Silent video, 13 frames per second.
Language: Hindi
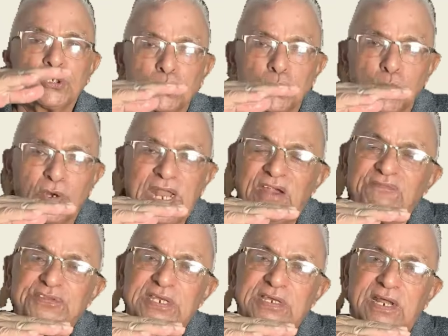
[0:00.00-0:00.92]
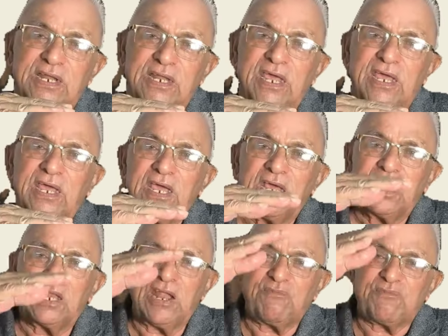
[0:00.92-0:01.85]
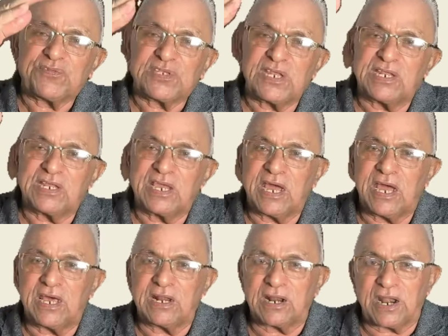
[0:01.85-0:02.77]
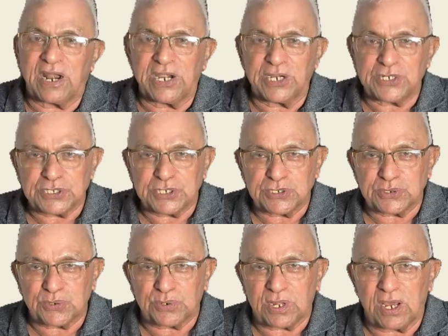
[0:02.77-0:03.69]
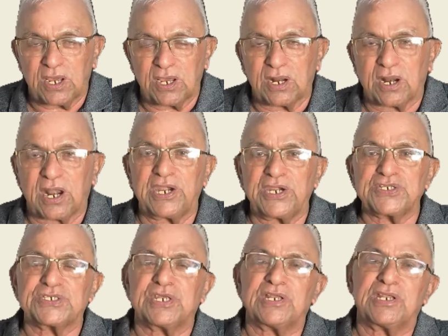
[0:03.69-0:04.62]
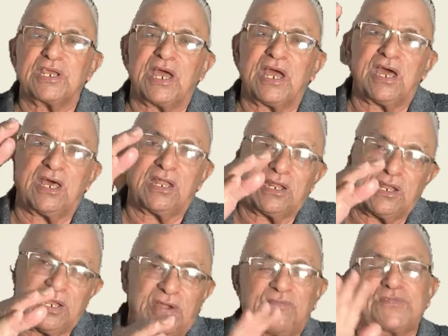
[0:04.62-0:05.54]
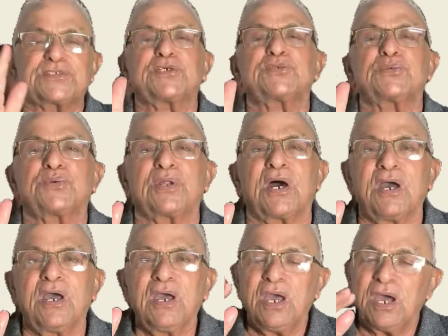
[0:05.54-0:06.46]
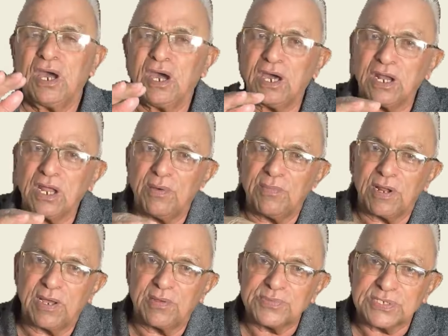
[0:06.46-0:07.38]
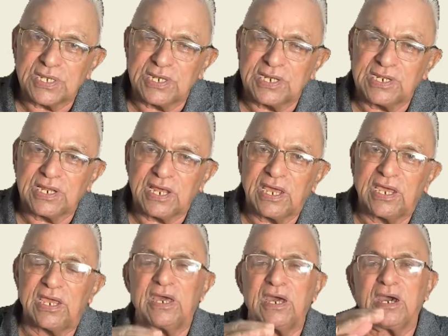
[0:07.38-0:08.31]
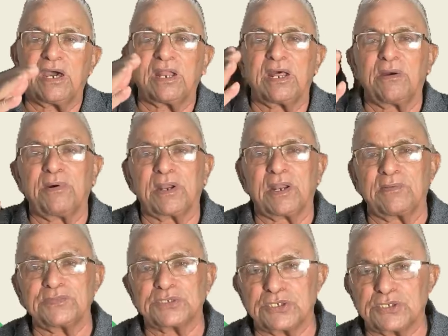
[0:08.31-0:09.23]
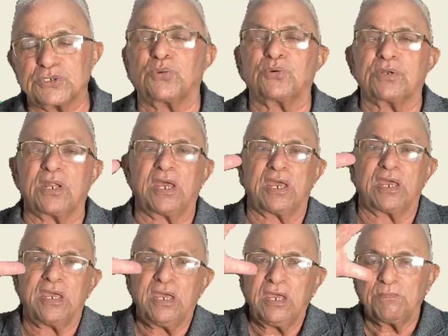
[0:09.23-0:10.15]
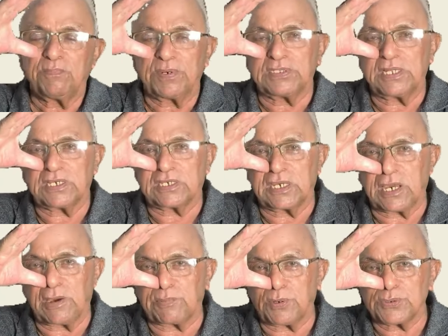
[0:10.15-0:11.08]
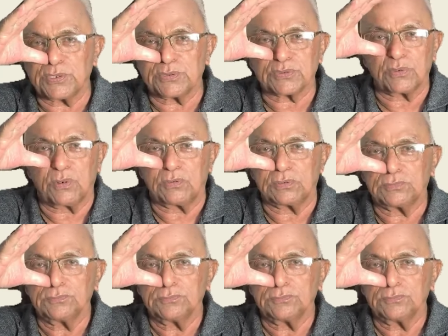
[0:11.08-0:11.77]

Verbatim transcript: शुरू लेफ्ट से करना है लेफ्ट से लिया राइट से छोड़ा राइट से लिया लेफ्ट से छोड़ा आराम आराम से लेना है आराम आराम से छोड़ना है फिर देखिएगा प्रोसेस को